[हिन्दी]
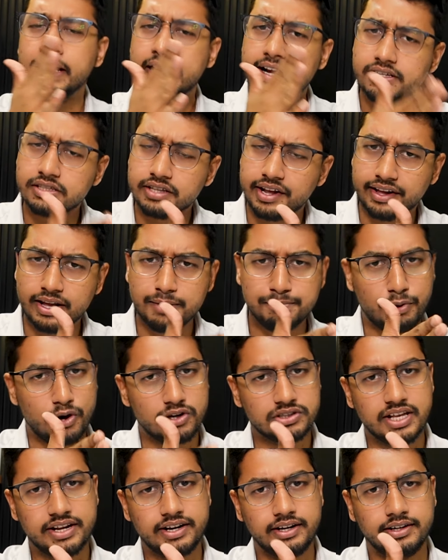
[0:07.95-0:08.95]
इस तरह के
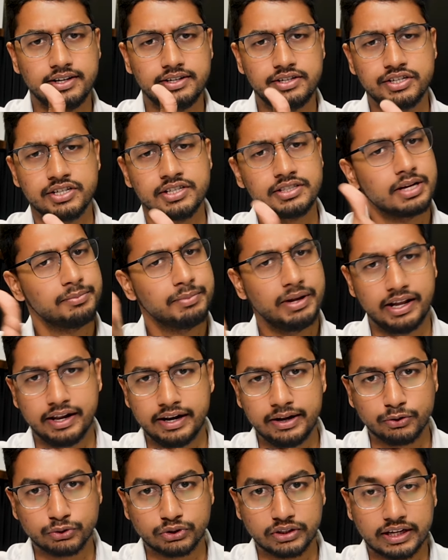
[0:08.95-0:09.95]
बहुत सारे डिसीजंस हमें
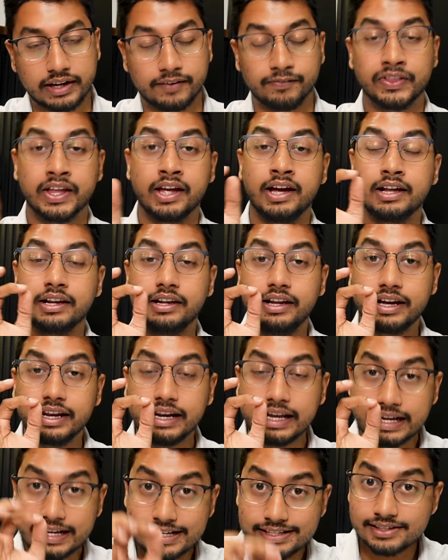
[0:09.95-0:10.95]
लेने होते हैं
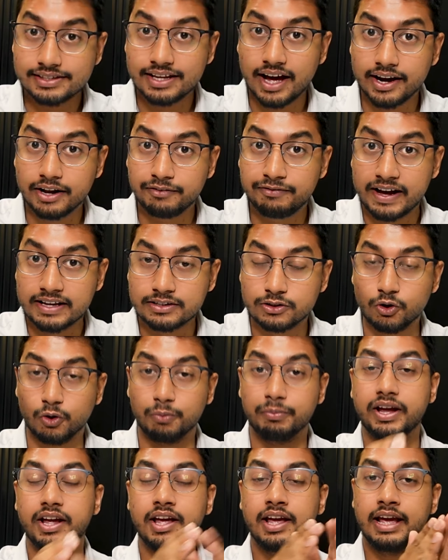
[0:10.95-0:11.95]
लेकिन इन सारे फैसलों
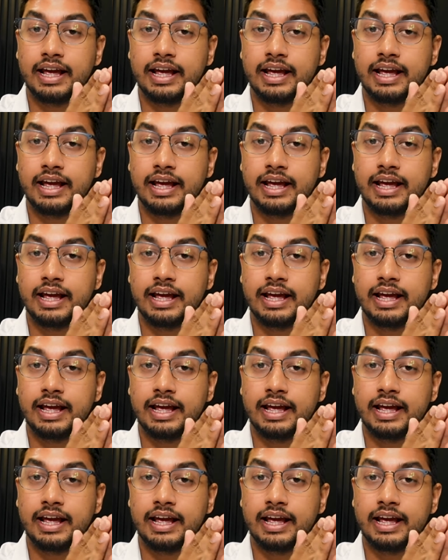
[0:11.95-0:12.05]
में